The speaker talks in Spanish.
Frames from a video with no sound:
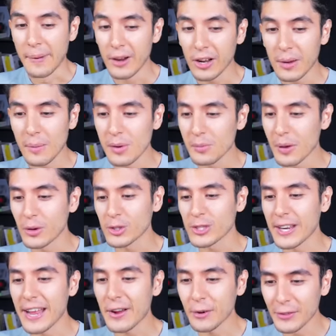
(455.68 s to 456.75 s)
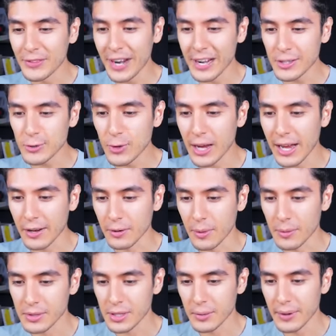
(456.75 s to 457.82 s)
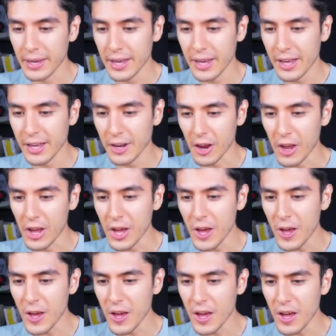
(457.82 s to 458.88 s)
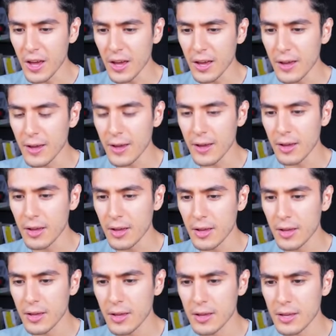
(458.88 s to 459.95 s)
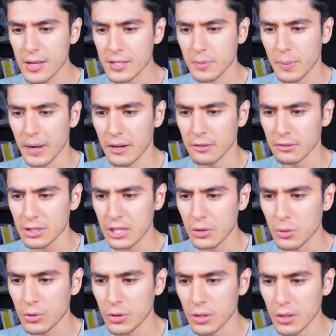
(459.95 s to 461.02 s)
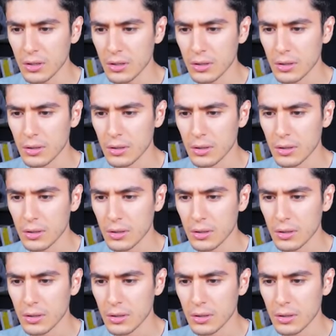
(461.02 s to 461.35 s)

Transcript: mí lo que más me gustaría encontrar es un carro. Vamos a ver. Y... Esperen un segundo.